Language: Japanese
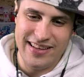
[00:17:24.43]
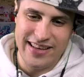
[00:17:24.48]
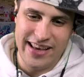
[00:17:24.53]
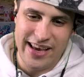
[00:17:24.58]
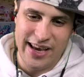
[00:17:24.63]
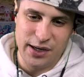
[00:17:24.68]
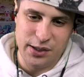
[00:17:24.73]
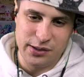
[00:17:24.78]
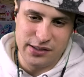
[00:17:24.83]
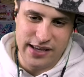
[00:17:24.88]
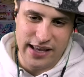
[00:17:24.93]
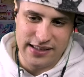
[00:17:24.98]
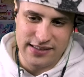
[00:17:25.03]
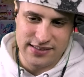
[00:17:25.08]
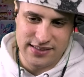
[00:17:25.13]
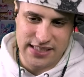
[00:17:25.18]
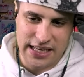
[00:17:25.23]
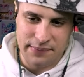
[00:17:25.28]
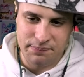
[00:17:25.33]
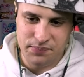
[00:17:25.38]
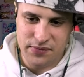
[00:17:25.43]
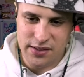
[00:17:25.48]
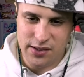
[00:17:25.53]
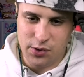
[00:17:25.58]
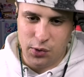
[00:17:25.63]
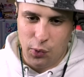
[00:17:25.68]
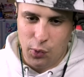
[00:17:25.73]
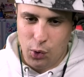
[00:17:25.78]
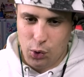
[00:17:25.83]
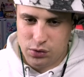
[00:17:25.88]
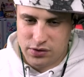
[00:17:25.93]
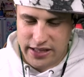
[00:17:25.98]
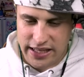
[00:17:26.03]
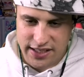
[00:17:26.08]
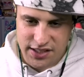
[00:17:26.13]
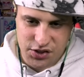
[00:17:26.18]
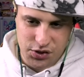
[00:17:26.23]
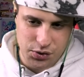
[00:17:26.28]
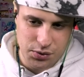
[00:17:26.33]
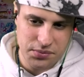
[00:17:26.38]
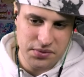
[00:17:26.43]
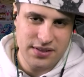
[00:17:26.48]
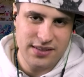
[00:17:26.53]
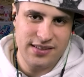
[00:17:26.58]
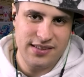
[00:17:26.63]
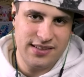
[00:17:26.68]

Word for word: リエフ剣山好敵手